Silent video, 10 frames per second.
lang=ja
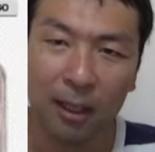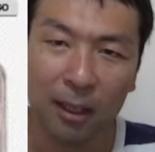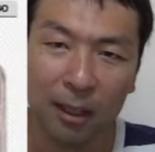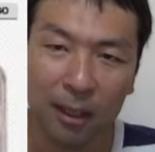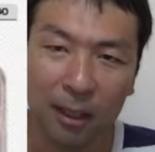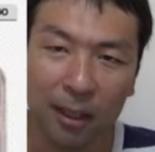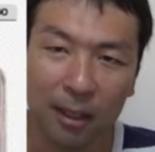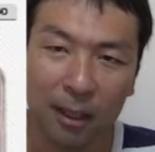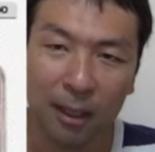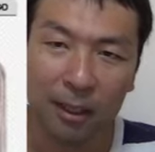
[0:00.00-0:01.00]
え鑑
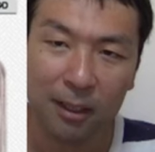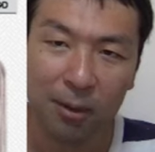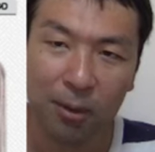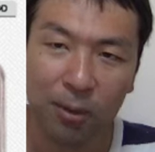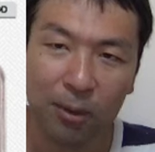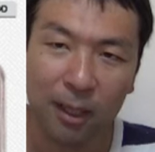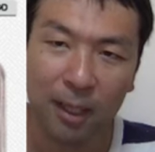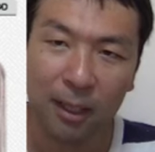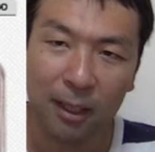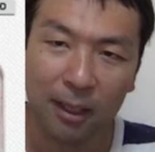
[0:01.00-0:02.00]
定会社の方
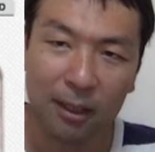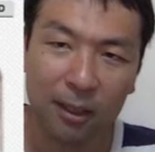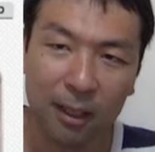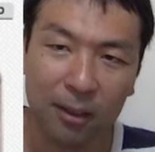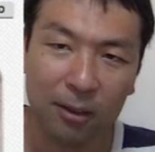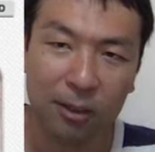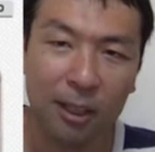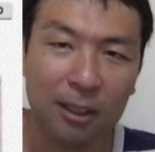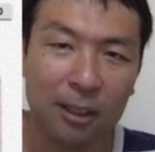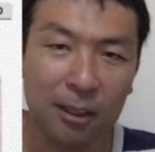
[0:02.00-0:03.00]
で出てくる
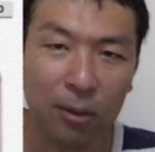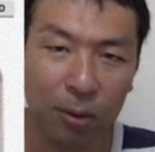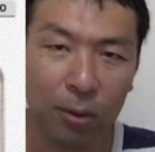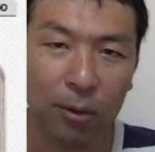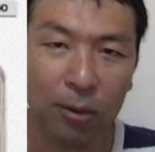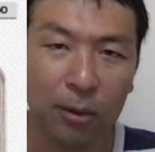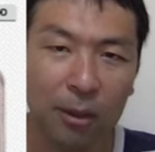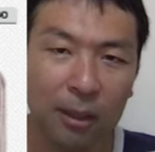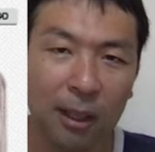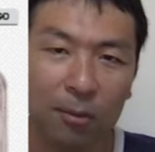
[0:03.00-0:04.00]
写真と
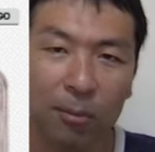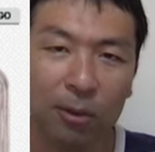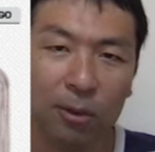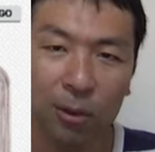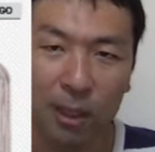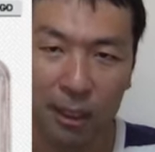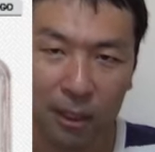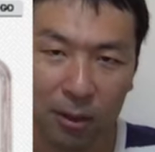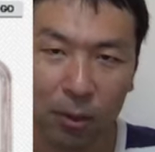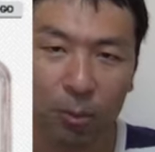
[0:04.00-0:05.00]
現物の写
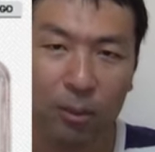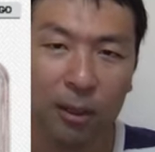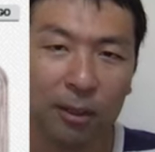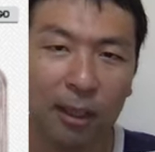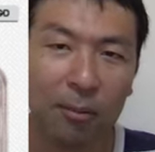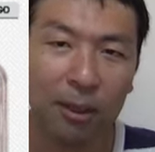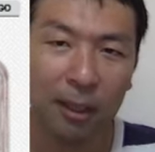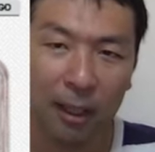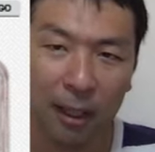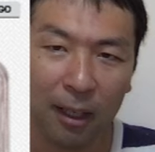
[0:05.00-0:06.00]
真を見比べ
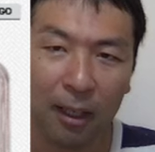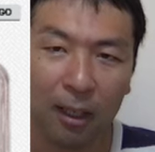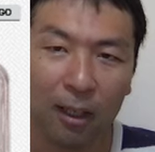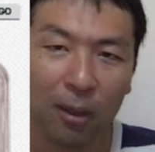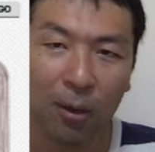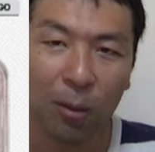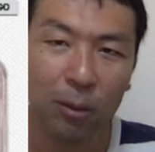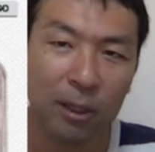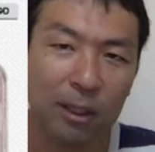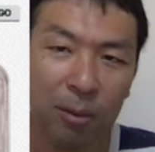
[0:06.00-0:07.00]
て
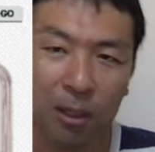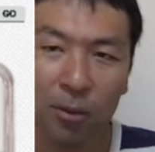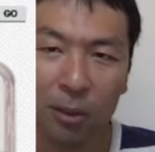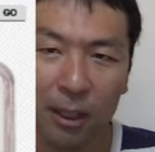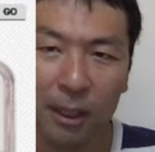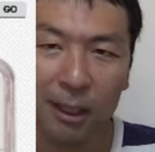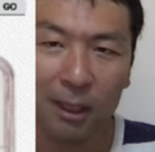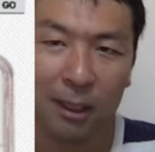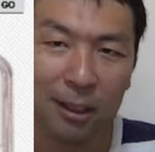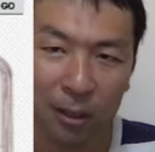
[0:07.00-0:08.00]
同じ場所に
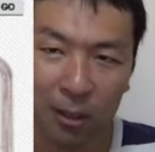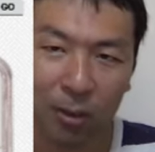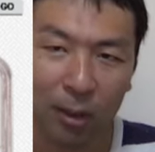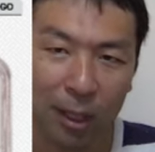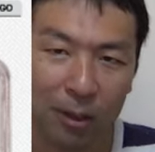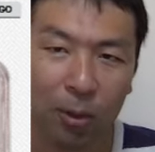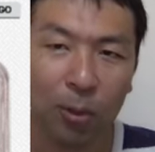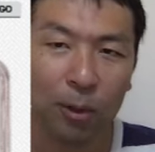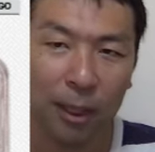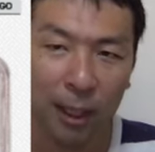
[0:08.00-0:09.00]
傷とか
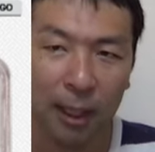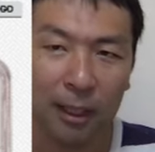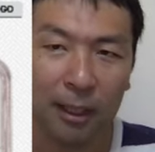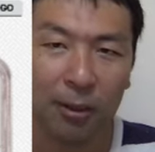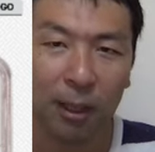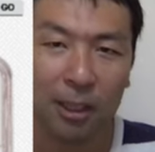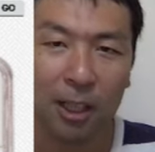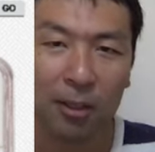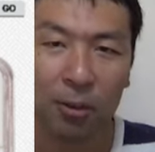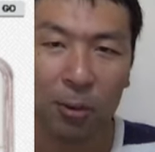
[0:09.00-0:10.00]
汚れなどが
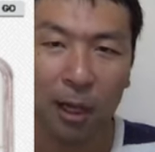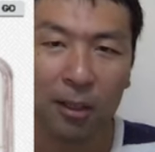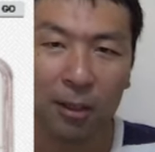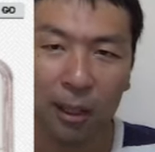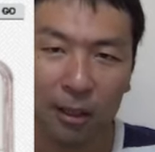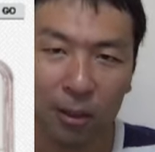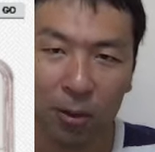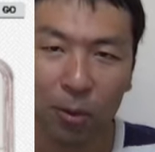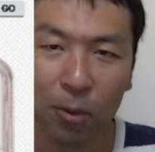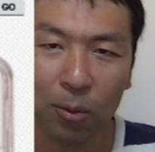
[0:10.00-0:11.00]
ちゃんとあるかっていう
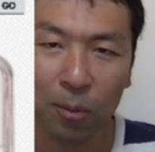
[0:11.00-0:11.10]
のを